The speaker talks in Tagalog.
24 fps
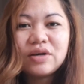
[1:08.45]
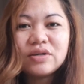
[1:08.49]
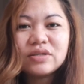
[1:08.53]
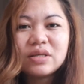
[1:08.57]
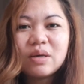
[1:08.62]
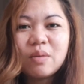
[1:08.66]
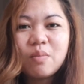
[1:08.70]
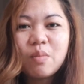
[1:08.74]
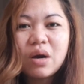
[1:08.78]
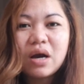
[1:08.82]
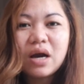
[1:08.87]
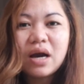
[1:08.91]
sa
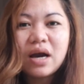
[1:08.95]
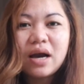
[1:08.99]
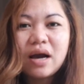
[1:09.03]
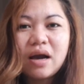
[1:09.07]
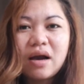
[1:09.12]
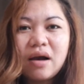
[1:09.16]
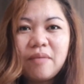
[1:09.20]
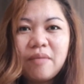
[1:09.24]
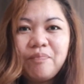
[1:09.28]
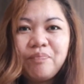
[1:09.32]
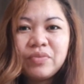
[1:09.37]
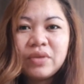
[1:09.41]
mga
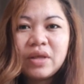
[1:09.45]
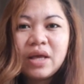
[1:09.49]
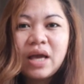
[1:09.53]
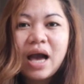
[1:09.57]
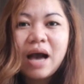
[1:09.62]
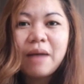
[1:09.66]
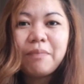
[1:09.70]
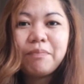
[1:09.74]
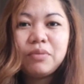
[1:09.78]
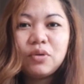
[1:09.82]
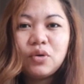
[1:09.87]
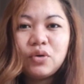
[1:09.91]

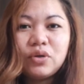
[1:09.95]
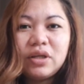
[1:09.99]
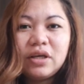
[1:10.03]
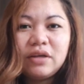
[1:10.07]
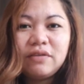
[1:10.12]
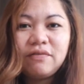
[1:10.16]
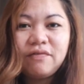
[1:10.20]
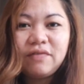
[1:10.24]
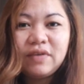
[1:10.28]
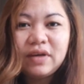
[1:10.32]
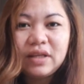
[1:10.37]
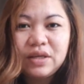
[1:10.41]
uploaded
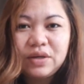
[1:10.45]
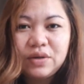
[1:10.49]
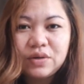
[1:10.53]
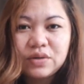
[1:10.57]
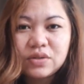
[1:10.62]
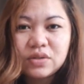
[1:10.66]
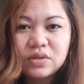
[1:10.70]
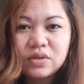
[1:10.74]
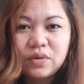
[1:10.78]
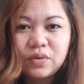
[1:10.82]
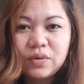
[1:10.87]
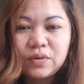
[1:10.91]
videos
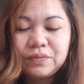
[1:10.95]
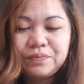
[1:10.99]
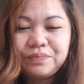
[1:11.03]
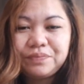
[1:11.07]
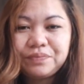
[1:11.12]
ko.